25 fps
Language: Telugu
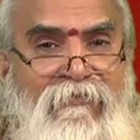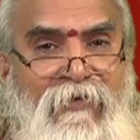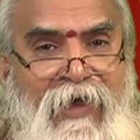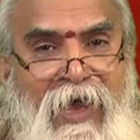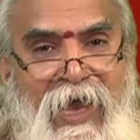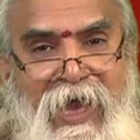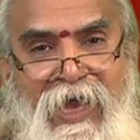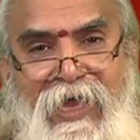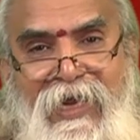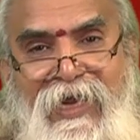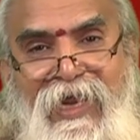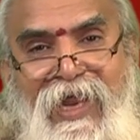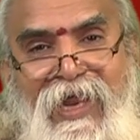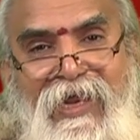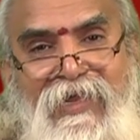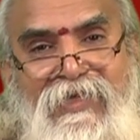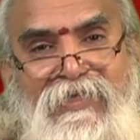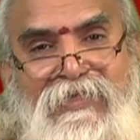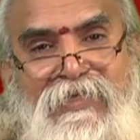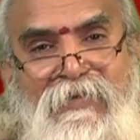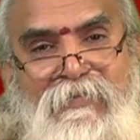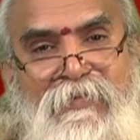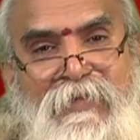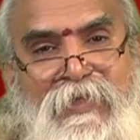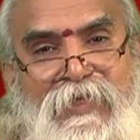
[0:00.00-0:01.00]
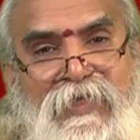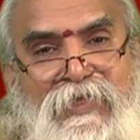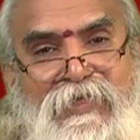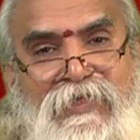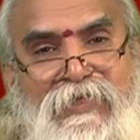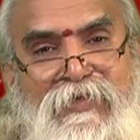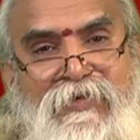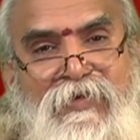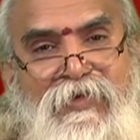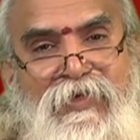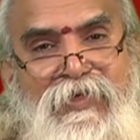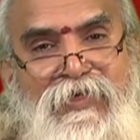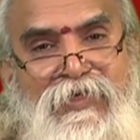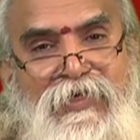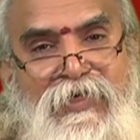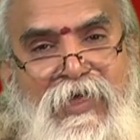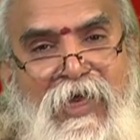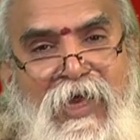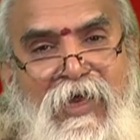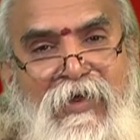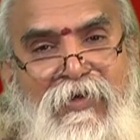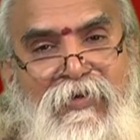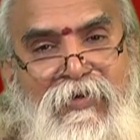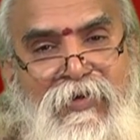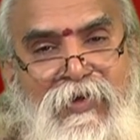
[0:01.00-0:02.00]
వాహనాలకు సంబంధించి కొన్ని
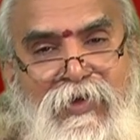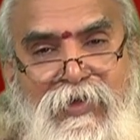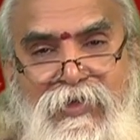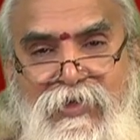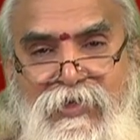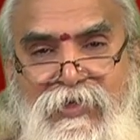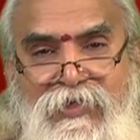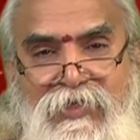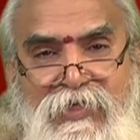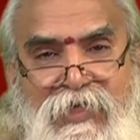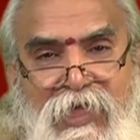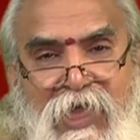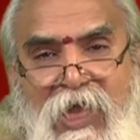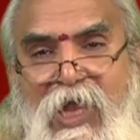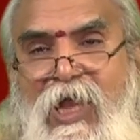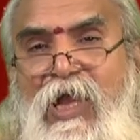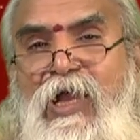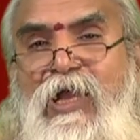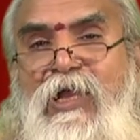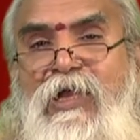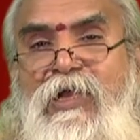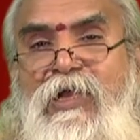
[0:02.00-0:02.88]
చికాకులు ఉన్న దృష్ట్యా